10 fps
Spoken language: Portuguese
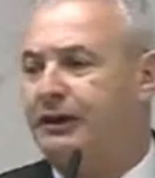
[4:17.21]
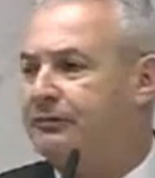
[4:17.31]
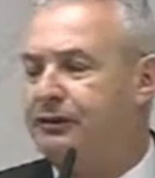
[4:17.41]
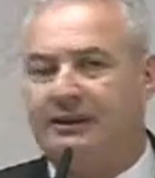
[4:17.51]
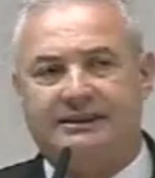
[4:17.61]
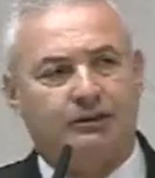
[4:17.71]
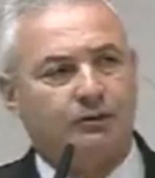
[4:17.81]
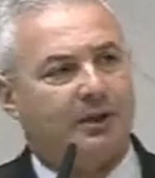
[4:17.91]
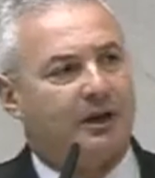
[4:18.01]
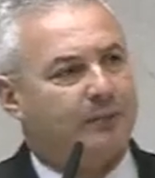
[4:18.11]
é fornecido
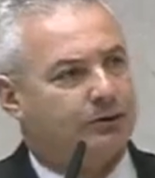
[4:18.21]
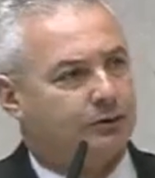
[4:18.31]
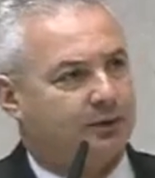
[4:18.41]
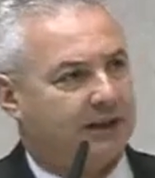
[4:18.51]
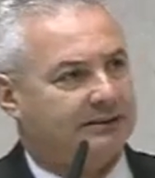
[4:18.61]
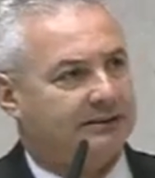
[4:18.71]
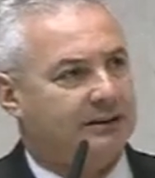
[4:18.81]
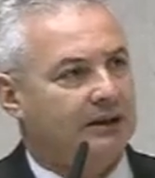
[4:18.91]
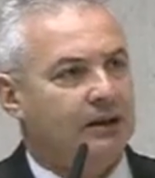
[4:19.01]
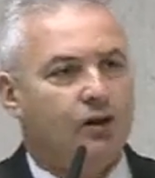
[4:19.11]
pela Petrobras?
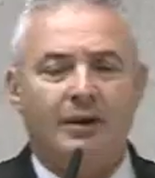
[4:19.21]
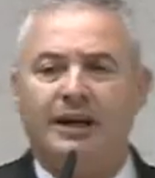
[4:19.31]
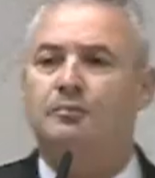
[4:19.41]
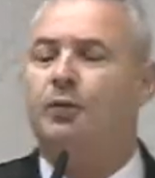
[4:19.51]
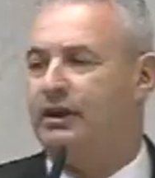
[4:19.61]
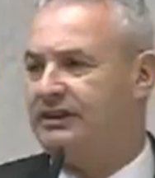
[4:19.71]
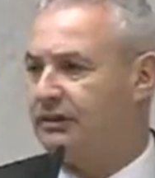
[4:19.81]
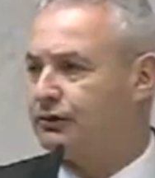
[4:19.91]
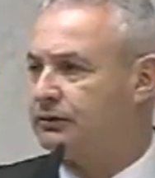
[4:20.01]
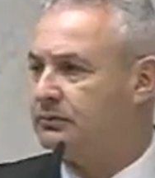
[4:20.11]
Como é que pode
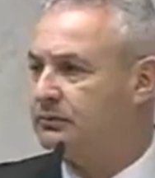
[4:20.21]
isso?